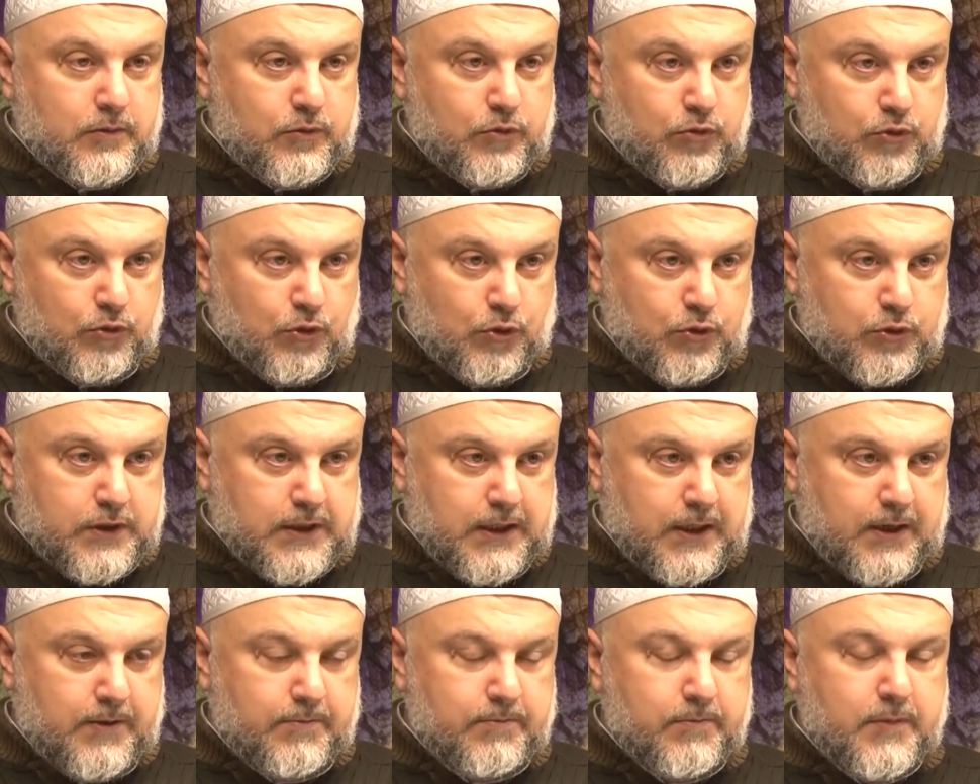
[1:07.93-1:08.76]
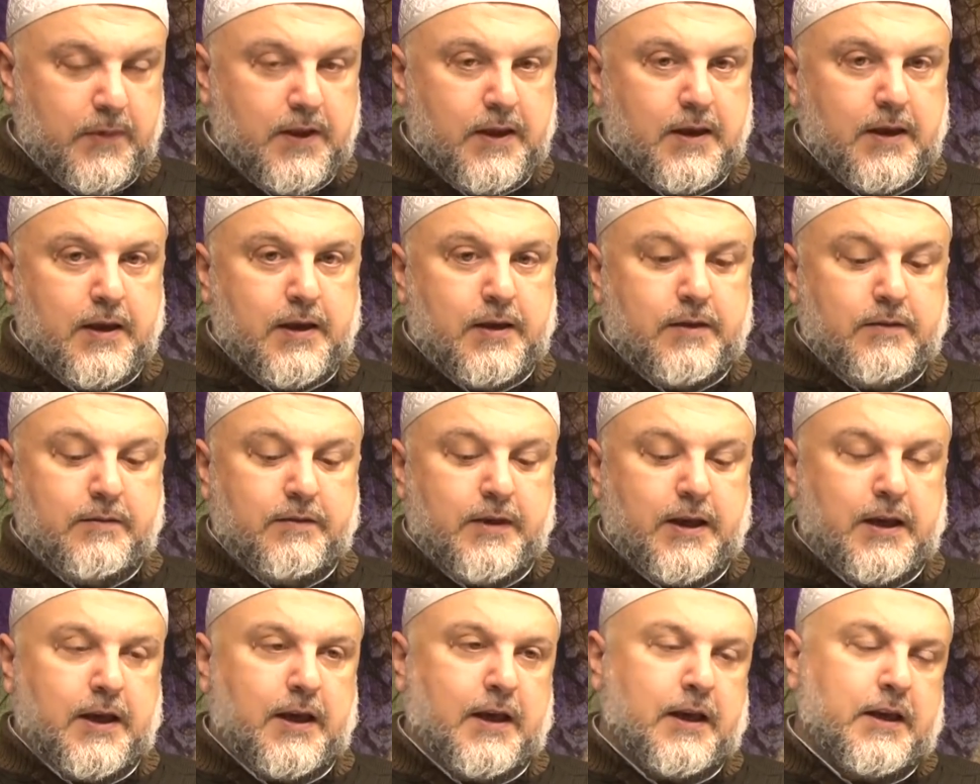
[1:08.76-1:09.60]
yoksa
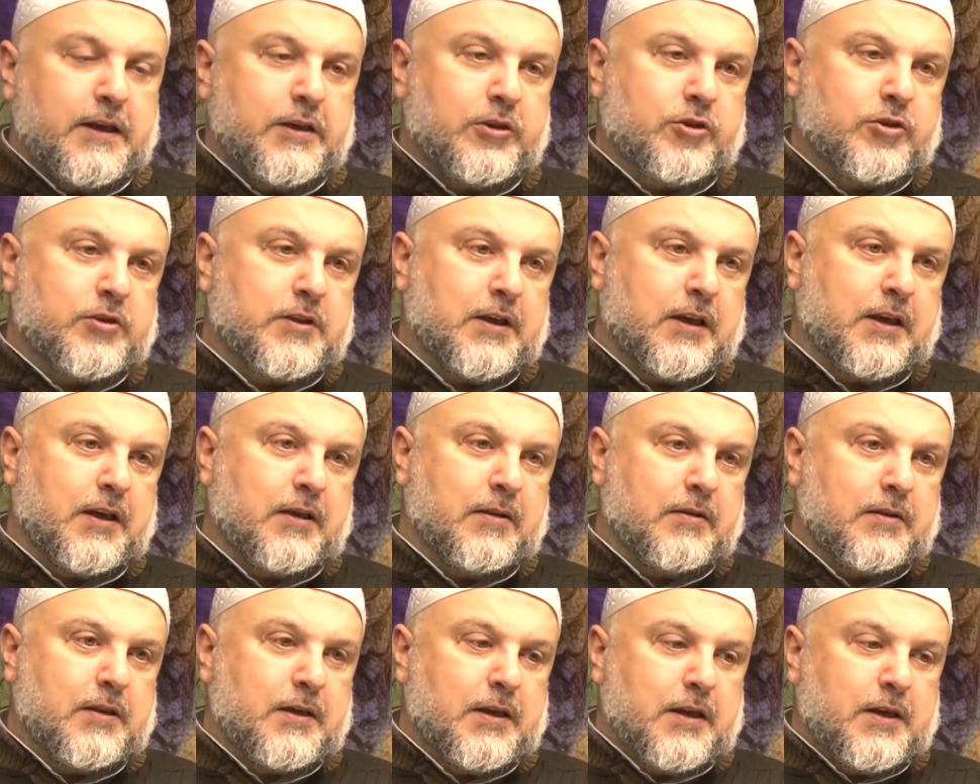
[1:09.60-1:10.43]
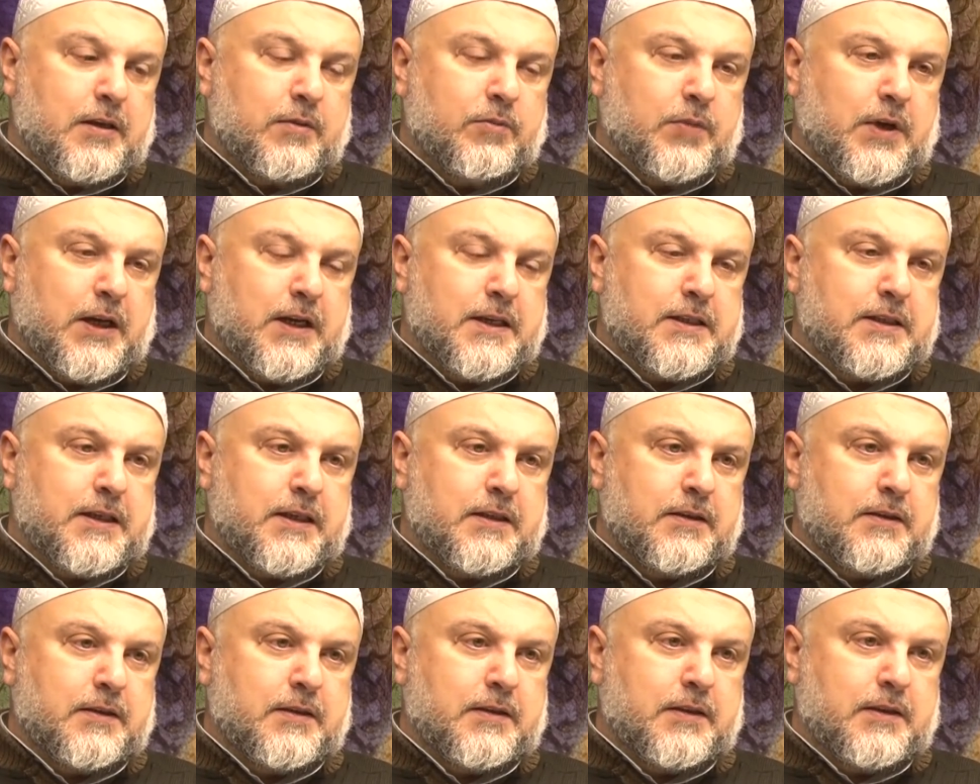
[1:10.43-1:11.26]
veya işte
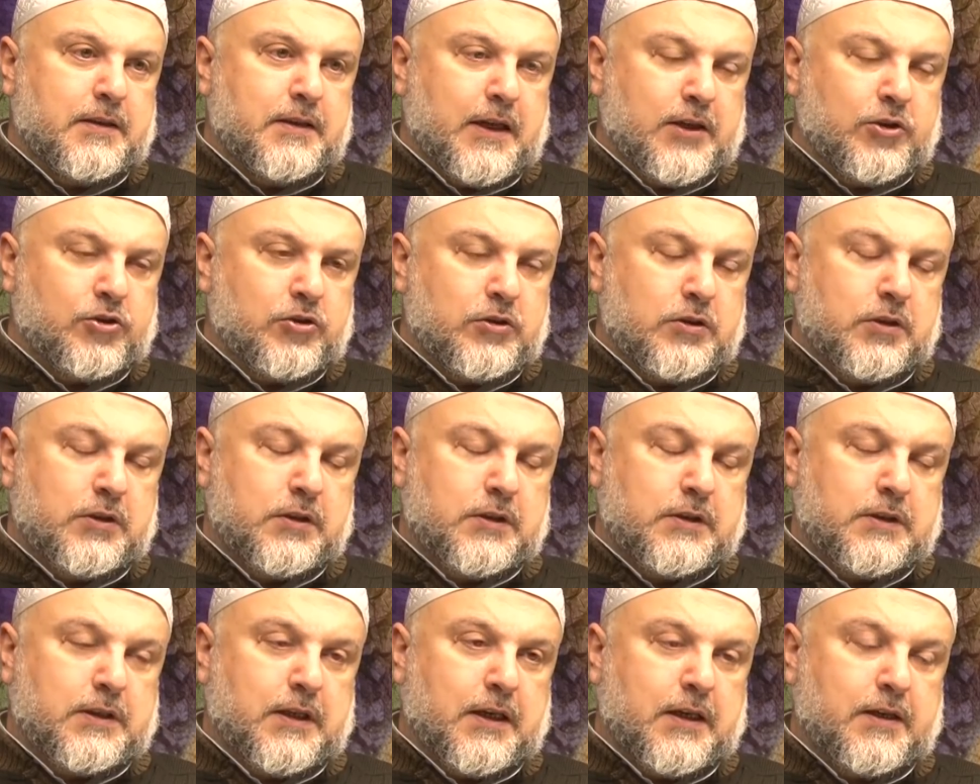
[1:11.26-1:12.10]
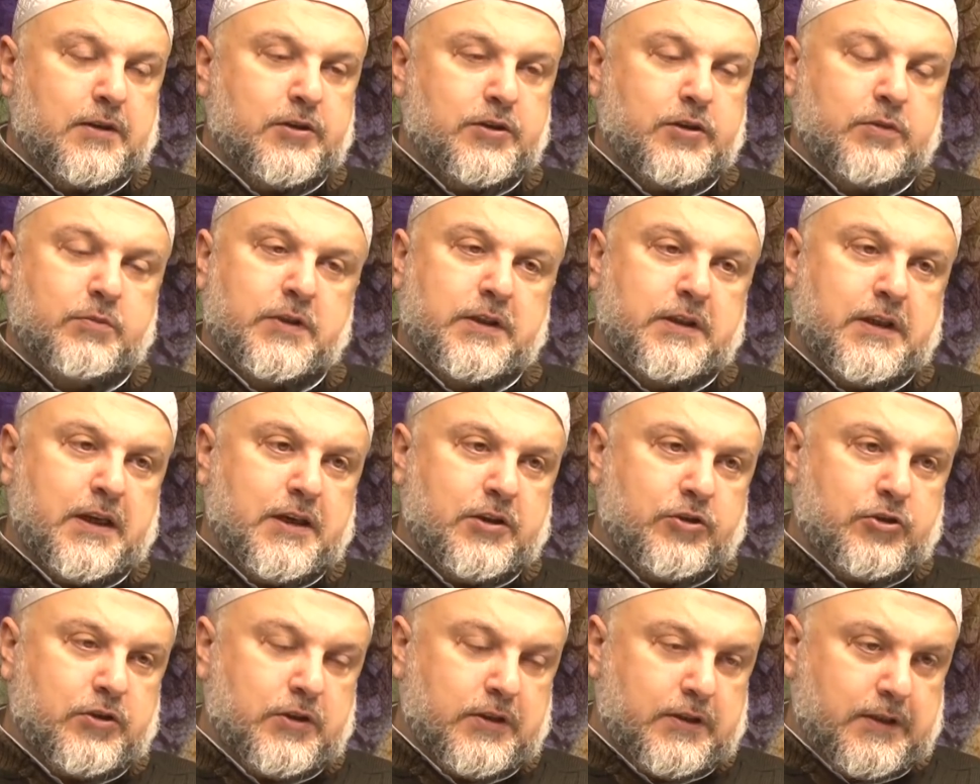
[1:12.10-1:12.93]
bazen yaşlılıkta, şimdi
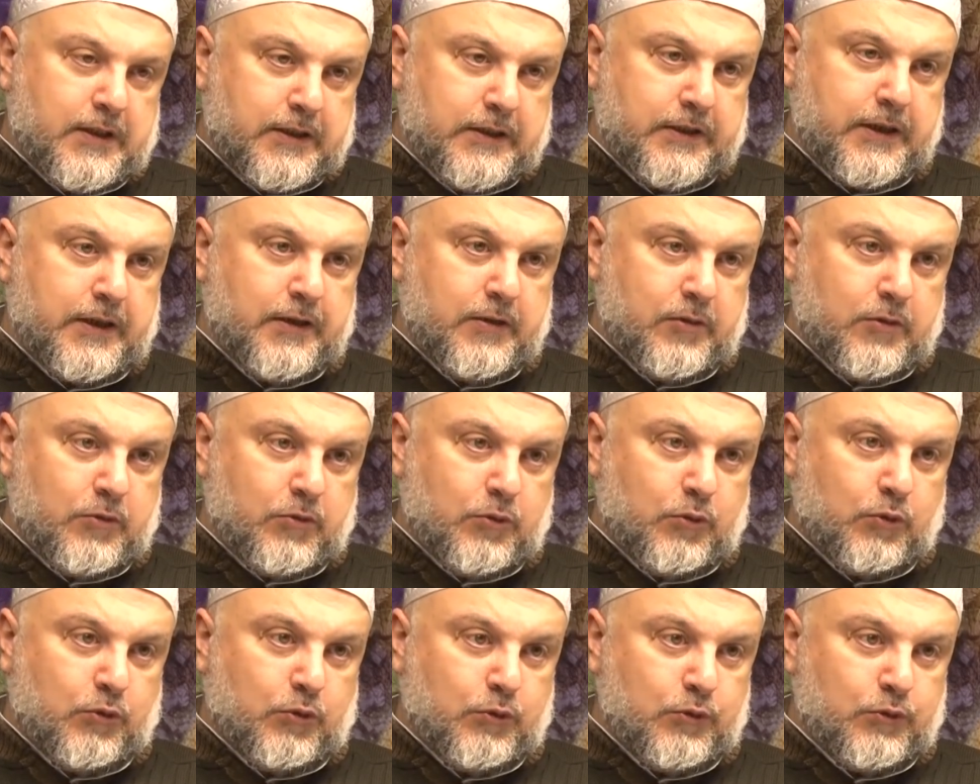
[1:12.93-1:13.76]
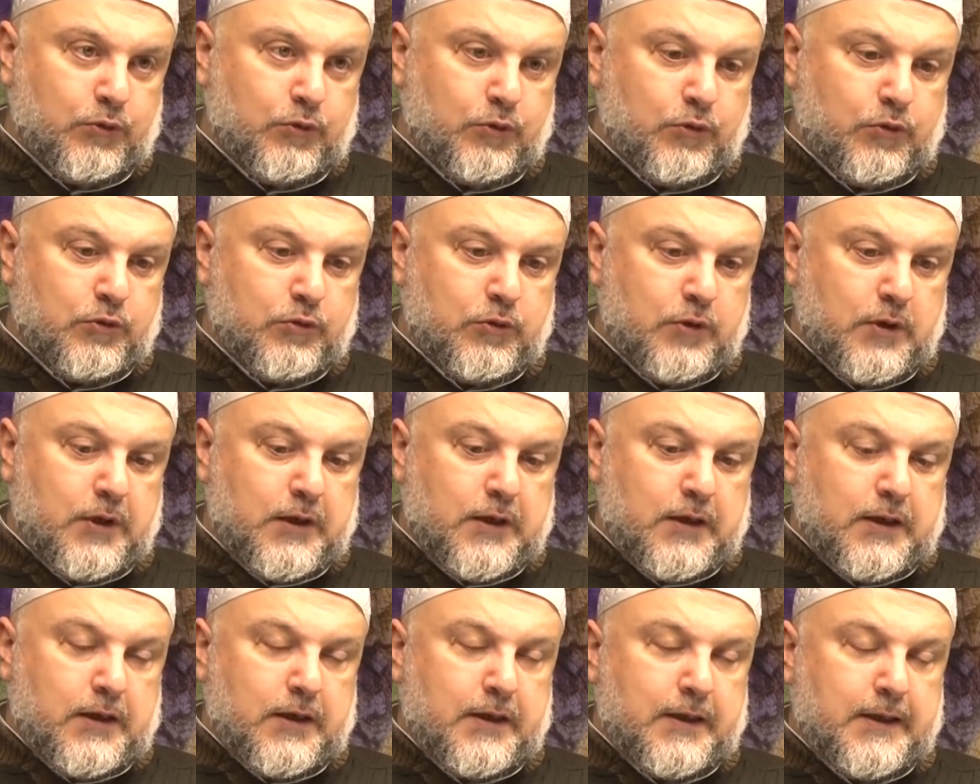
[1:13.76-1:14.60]
gençlikte de oluyor,
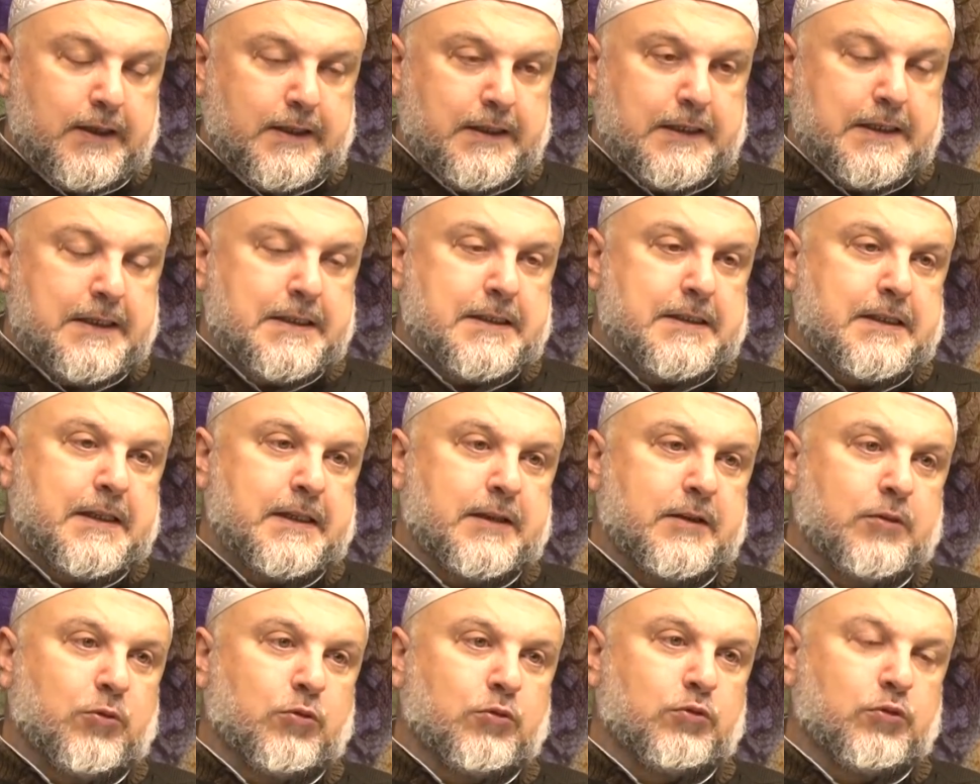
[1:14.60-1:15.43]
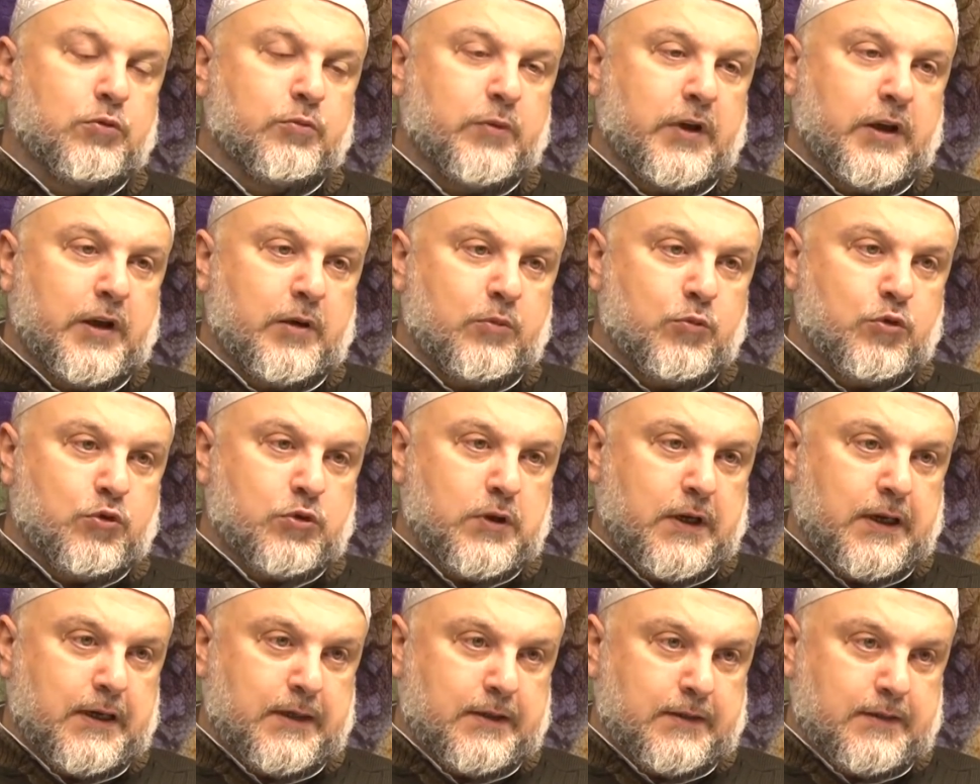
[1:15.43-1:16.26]
e, dizleri oturmaya
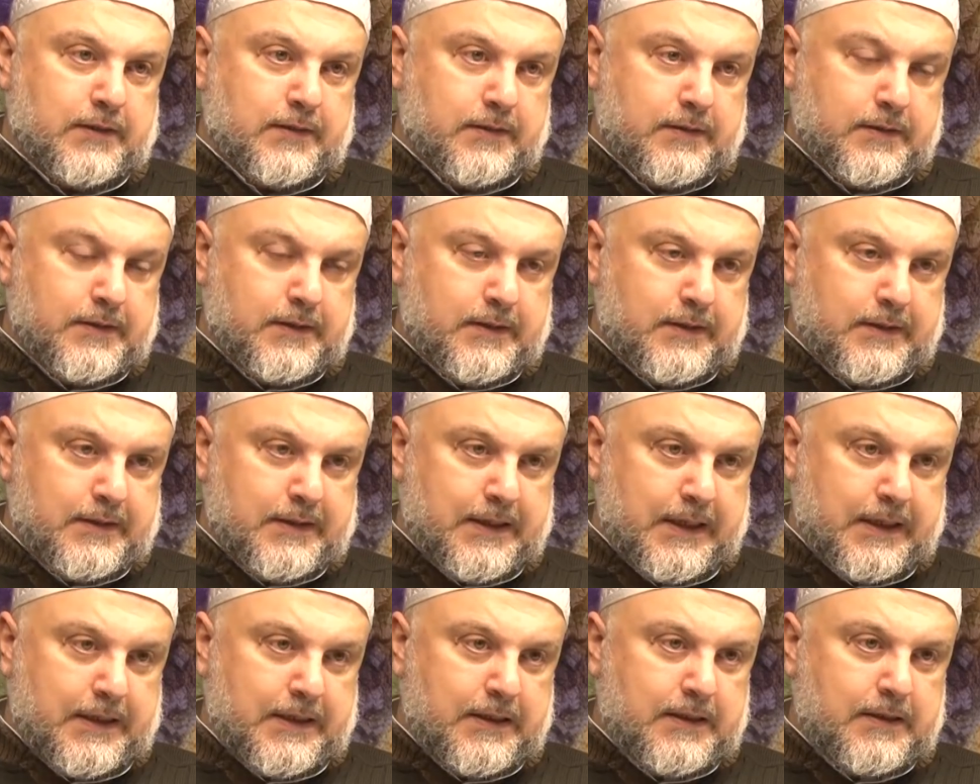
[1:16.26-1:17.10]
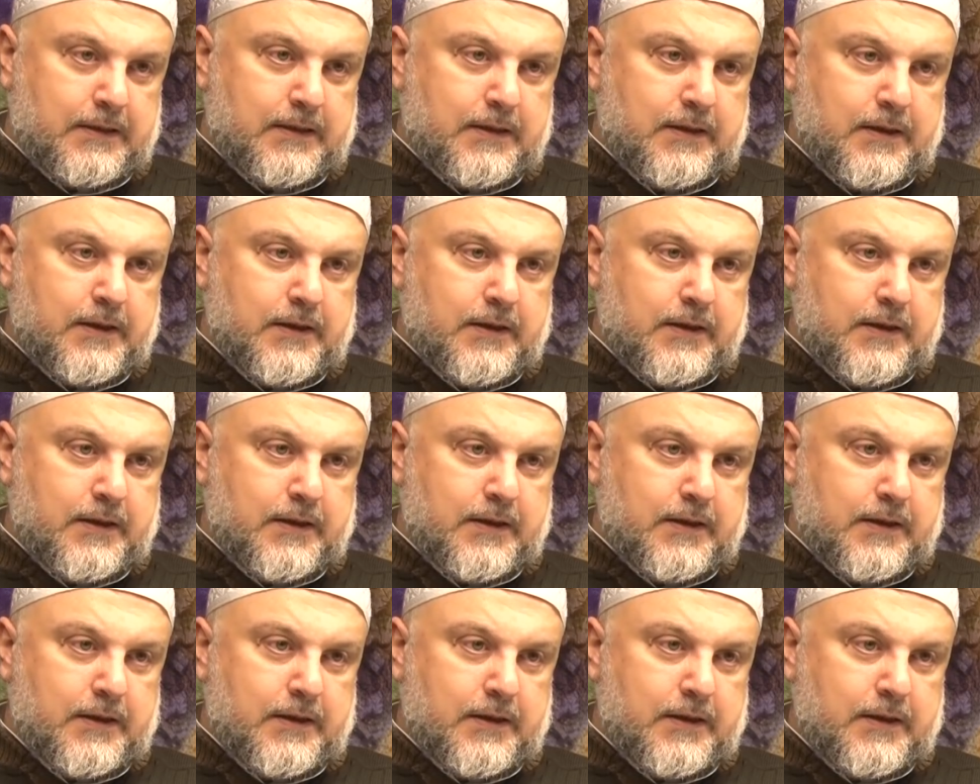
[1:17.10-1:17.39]
müsait değil.